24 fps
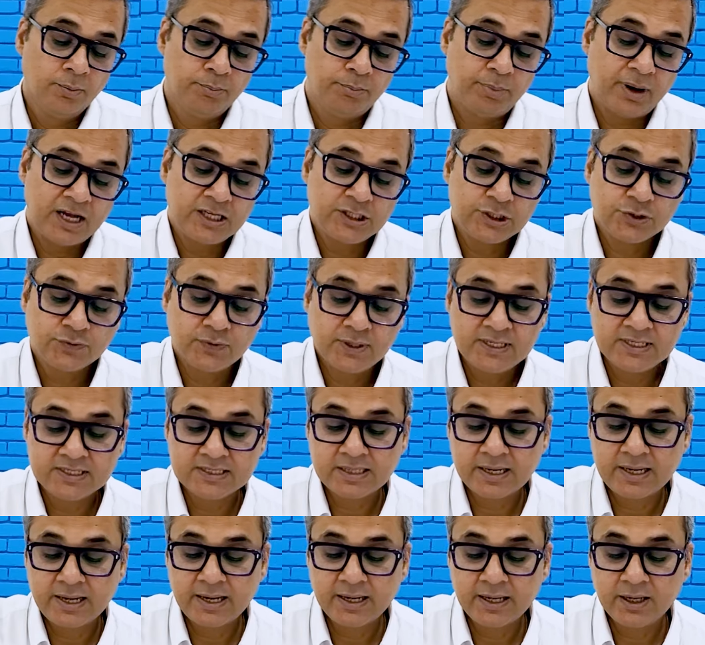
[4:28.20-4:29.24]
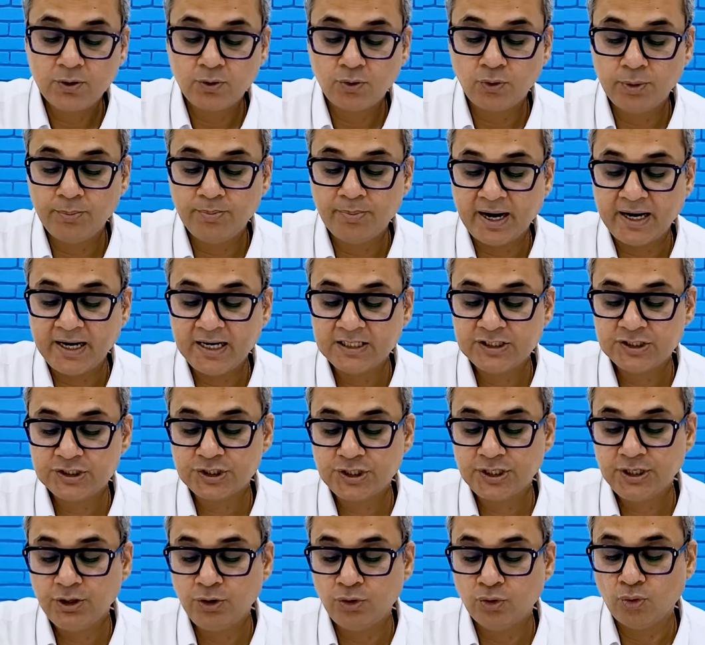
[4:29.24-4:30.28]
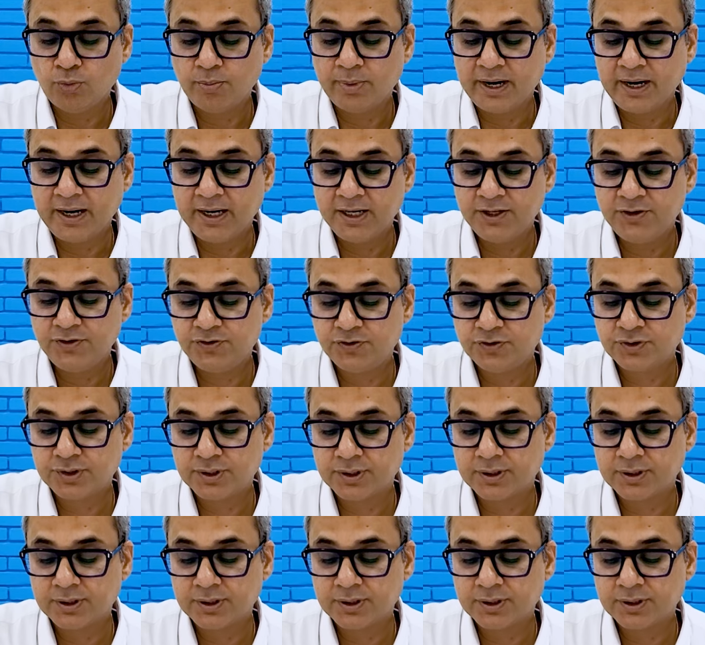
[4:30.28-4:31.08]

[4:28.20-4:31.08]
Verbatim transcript: पांचवा इसका है कि कोई बैंडेज नहीं नो बैंडेज